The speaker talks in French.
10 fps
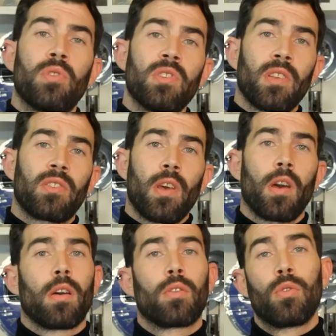Petit
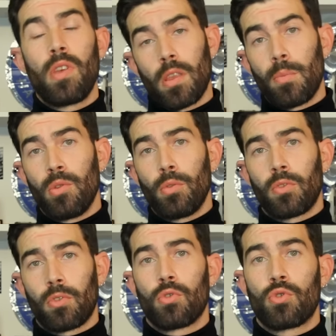insert de dernière
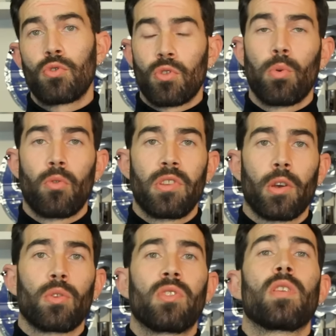minute, juste pour vous dire
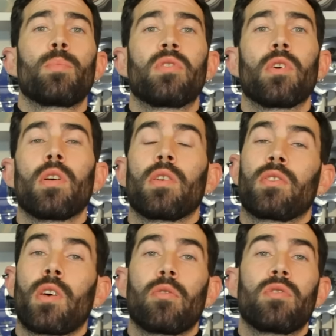que cet épisode
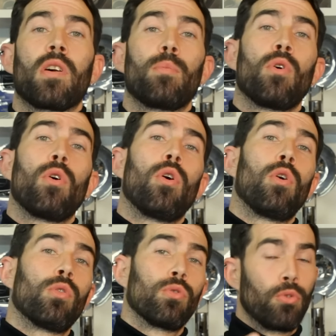sera finalement
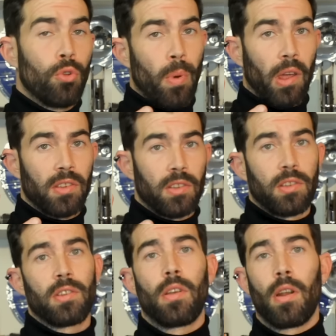en deux
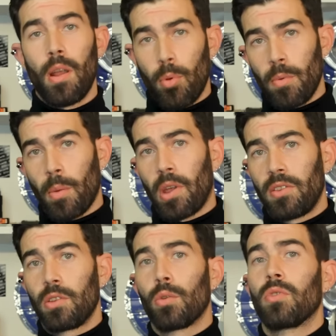parties. La première
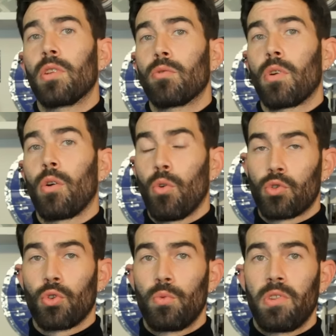partie que vous allez voir
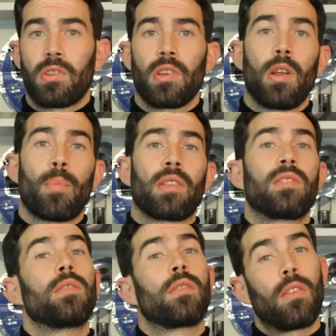aujourd'hui est la partie
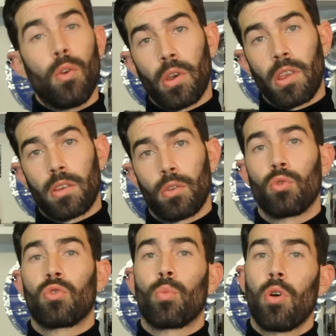théorique de
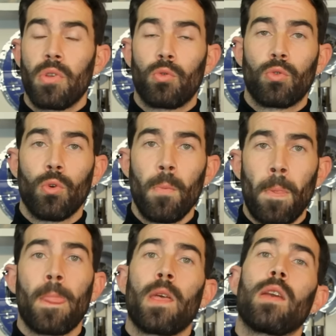ce premier tuto,
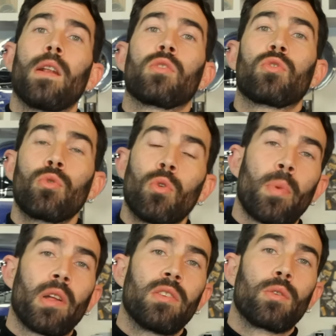et la seconde
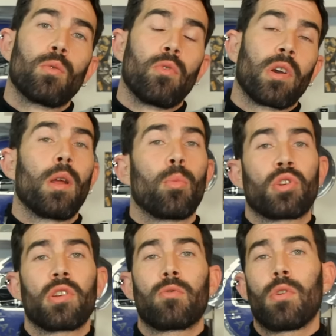partie que vous verrez la
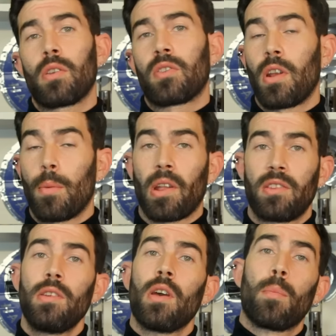prochaine fois sera la
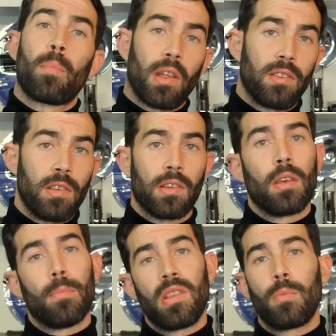partie pratique et
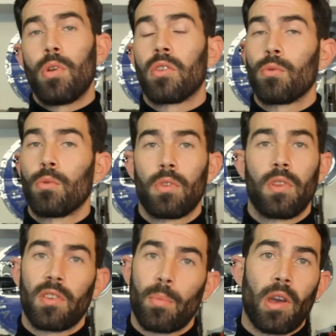manipulation
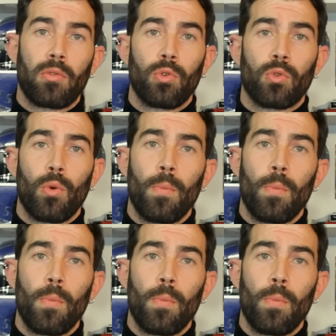des appareils photo.